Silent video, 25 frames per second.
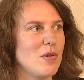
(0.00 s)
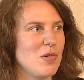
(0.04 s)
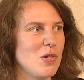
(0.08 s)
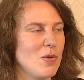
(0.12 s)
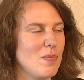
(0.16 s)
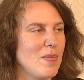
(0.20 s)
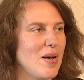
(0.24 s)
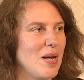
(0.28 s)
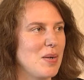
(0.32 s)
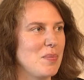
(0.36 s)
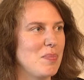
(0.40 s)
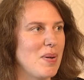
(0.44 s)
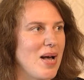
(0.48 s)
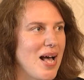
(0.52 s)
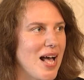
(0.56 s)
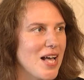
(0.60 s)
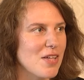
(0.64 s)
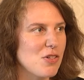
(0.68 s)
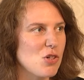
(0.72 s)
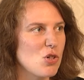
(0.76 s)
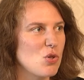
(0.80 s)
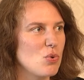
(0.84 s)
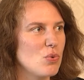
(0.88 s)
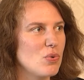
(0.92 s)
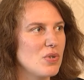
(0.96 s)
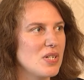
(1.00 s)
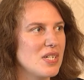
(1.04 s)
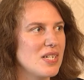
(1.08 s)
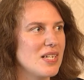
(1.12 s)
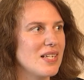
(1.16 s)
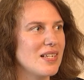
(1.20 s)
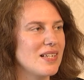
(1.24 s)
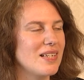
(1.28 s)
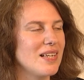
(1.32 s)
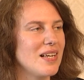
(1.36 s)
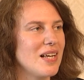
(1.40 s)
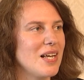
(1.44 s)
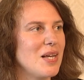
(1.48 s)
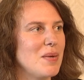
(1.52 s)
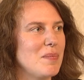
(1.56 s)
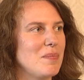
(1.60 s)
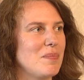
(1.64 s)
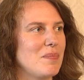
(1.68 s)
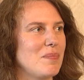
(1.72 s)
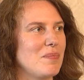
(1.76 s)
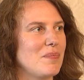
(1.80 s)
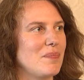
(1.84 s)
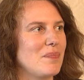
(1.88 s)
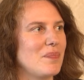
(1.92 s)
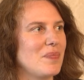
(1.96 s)
Beispiel mal ein Paar-Shooting,
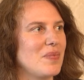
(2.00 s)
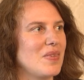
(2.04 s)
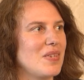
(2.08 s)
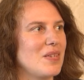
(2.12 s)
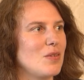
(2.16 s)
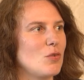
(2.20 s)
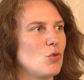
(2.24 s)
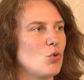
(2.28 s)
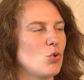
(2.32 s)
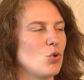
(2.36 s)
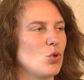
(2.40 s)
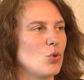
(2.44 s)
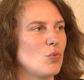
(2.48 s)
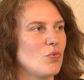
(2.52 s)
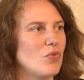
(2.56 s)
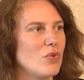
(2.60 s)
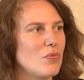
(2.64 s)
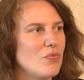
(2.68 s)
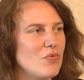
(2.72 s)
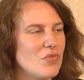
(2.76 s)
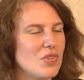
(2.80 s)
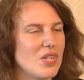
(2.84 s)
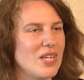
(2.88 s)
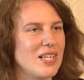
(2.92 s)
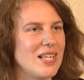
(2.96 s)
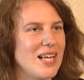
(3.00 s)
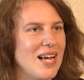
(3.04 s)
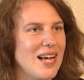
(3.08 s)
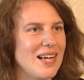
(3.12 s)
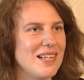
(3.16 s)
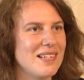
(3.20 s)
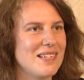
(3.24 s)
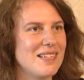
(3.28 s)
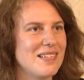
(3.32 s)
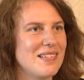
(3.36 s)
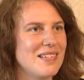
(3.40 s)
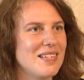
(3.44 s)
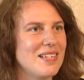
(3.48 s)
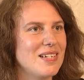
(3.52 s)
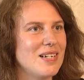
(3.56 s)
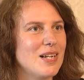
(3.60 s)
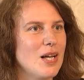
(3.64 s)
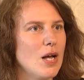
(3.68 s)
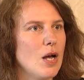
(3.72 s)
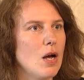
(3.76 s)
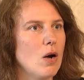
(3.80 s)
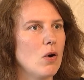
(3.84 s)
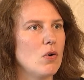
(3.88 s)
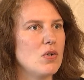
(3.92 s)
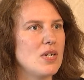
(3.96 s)
mm, so im 50er-Jahres-Stil,
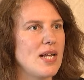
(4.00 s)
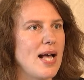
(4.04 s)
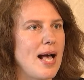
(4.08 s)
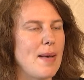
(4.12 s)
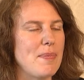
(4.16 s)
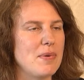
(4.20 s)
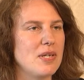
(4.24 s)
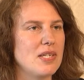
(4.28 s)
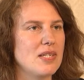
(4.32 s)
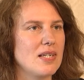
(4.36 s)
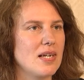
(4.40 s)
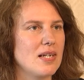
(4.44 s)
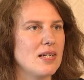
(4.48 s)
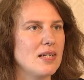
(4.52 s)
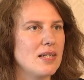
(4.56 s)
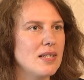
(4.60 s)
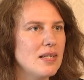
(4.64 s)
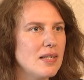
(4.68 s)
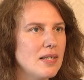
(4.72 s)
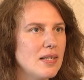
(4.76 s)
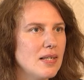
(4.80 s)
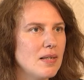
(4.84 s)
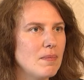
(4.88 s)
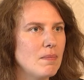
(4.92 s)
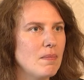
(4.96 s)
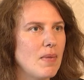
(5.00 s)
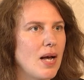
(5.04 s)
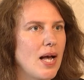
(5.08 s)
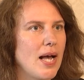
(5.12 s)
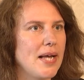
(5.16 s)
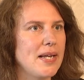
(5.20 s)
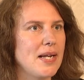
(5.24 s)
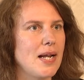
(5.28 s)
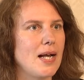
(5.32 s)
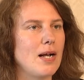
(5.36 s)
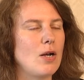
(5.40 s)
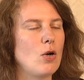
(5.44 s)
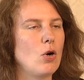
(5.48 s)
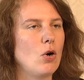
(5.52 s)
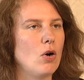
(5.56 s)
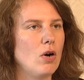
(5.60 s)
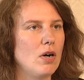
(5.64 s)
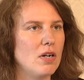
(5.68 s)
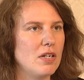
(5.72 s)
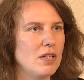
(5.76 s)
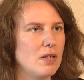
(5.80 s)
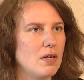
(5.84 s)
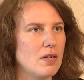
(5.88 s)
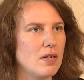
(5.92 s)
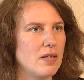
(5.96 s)
und da habe ich dann ihm ein
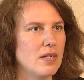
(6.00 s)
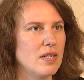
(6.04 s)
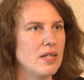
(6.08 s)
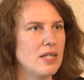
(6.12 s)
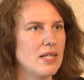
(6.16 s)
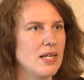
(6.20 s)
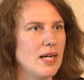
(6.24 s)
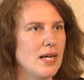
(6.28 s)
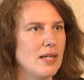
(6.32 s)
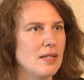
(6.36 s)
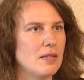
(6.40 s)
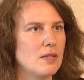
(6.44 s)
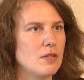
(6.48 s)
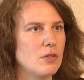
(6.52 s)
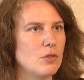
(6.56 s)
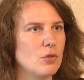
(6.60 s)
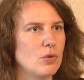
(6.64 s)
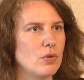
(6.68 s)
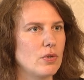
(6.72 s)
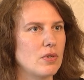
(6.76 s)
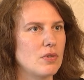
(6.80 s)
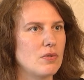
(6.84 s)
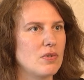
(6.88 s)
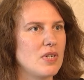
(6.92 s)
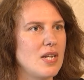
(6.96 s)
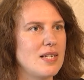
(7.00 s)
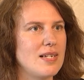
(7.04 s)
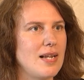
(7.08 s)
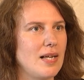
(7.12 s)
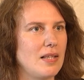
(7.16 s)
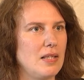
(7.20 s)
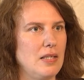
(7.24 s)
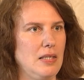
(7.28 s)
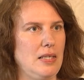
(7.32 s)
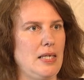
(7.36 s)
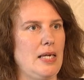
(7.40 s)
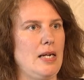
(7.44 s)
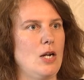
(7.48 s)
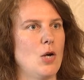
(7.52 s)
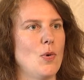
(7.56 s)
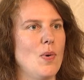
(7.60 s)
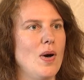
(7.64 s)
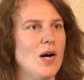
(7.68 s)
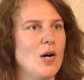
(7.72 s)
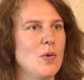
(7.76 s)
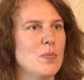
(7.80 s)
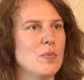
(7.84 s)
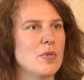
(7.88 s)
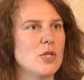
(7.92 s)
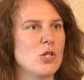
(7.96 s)
Akkordeon in die Hand gedrückt. Und er sagt, ich kann
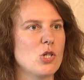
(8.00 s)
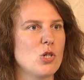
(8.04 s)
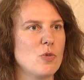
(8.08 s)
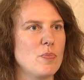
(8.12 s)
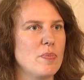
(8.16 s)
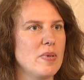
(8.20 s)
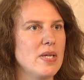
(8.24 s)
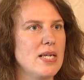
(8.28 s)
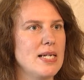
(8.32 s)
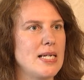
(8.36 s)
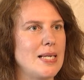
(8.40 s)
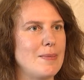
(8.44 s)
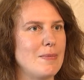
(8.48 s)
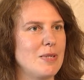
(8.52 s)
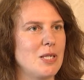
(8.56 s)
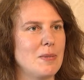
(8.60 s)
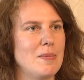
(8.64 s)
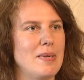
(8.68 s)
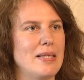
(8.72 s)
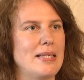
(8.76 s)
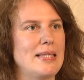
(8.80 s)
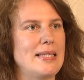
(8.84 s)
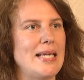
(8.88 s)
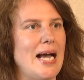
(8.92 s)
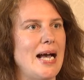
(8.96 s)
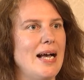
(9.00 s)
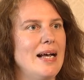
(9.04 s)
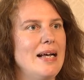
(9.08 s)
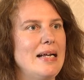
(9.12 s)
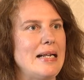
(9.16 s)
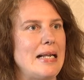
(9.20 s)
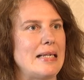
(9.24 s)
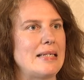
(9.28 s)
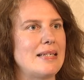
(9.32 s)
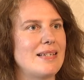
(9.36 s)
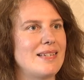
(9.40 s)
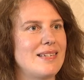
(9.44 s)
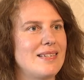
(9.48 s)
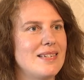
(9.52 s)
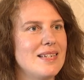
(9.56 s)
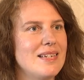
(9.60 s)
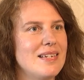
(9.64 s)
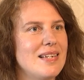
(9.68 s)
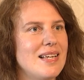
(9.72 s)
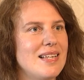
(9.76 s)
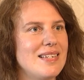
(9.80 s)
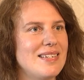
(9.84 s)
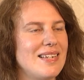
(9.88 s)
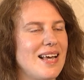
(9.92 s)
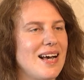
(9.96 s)
überhaupt nicht spielen. Da habe ich gemeint, ja, das ist Sinn
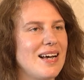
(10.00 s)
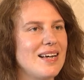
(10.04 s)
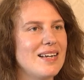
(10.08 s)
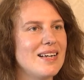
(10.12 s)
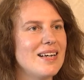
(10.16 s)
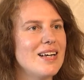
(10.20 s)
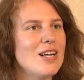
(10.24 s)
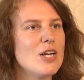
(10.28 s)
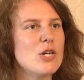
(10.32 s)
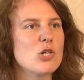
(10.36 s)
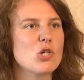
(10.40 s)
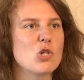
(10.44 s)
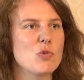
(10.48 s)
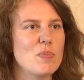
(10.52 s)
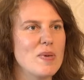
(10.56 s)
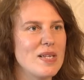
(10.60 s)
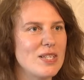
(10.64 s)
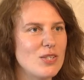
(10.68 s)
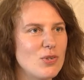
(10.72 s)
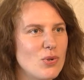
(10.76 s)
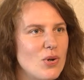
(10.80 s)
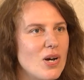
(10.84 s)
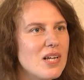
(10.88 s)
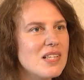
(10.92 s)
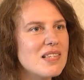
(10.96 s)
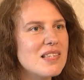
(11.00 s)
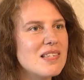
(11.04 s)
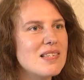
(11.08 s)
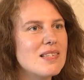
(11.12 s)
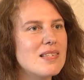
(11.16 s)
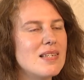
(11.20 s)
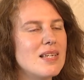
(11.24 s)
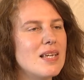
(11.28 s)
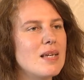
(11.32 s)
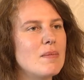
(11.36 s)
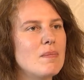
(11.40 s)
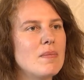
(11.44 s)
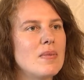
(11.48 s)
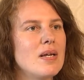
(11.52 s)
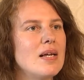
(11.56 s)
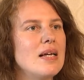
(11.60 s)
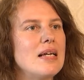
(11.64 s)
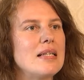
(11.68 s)
der Sache, spiel trotzdem.